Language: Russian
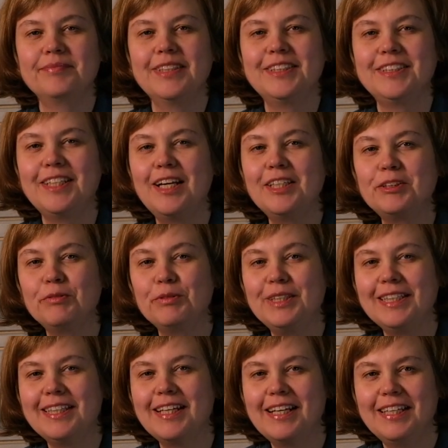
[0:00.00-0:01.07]

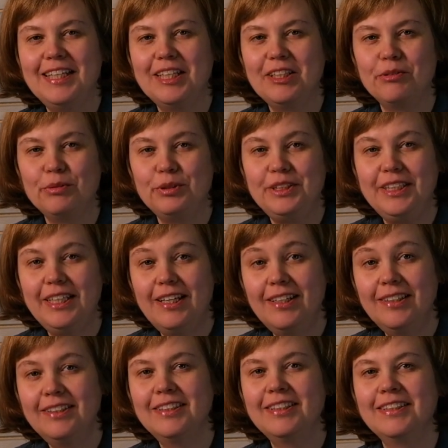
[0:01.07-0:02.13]
Здравствуйте, дорогие
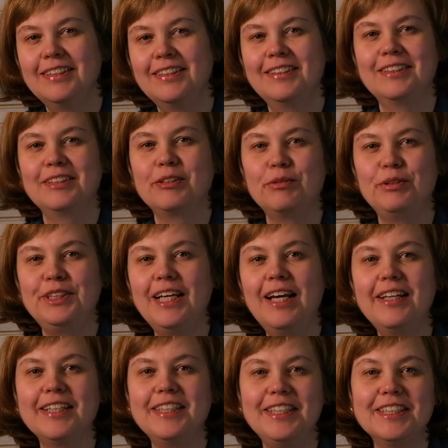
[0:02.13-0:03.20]
друзья, друзья
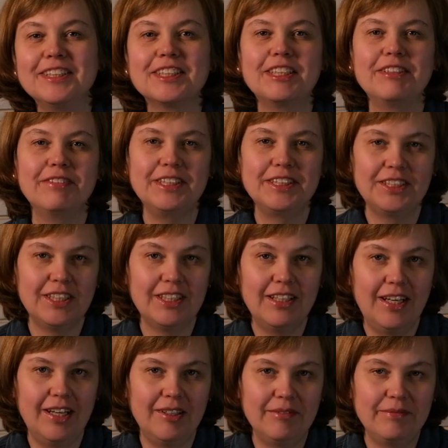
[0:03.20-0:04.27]
латинского
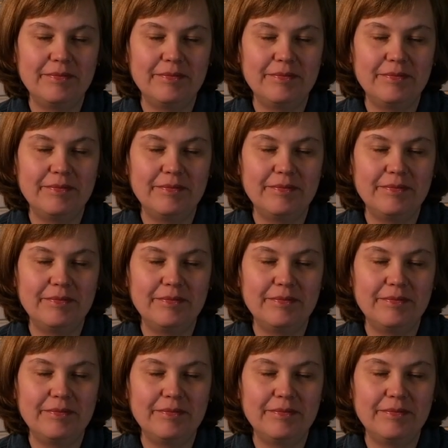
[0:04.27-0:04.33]
языка.